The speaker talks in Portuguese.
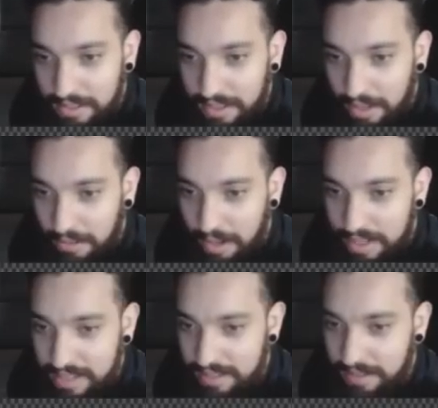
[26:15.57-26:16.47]
Tá
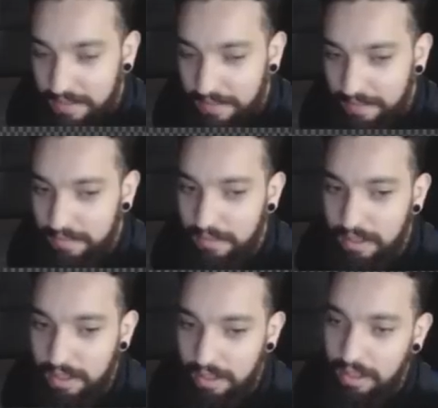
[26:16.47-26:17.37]
quase.
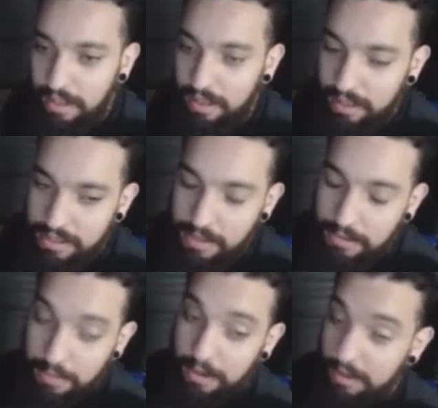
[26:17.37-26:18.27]
Sabe
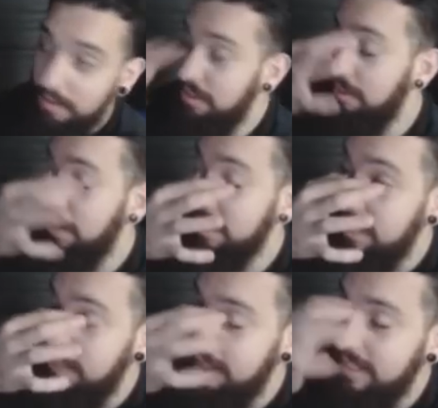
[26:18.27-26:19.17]
qual é a pior coisa? Eu
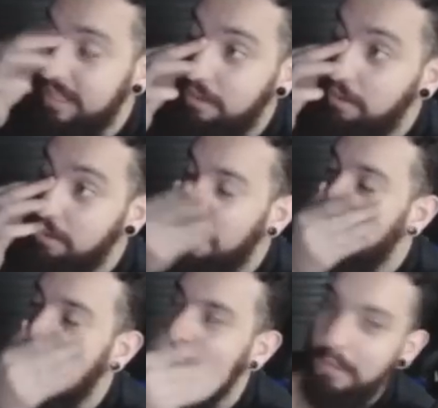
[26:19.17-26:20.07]
gastei 5 ou
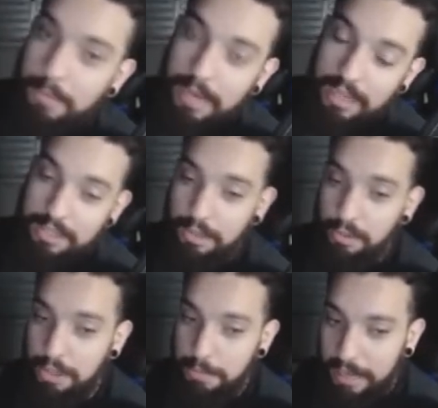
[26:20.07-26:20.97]
4 balas de
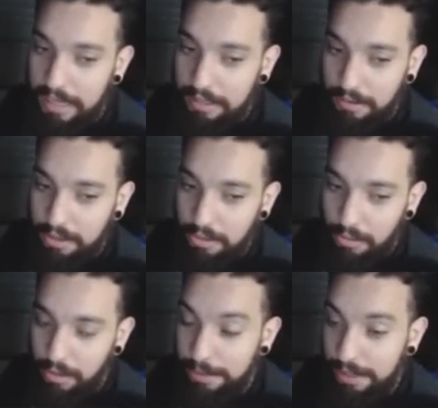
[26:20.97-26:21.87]
Code Python à
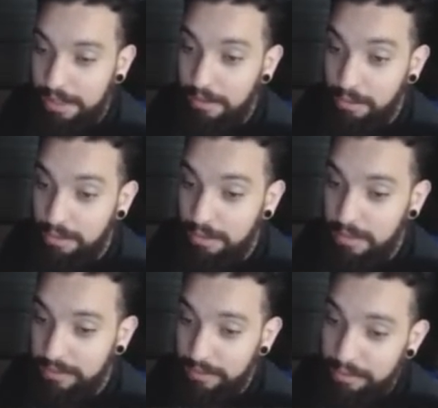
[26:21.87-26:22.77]
toa, porque os
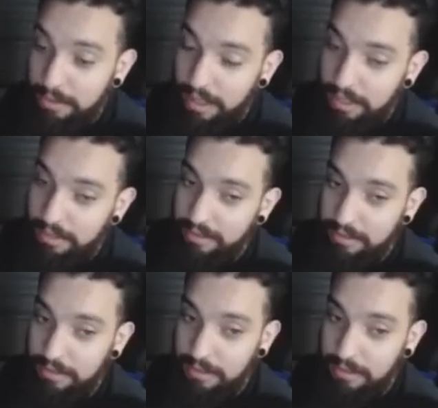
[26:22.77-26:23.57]
zumbis vão voltar, não vão?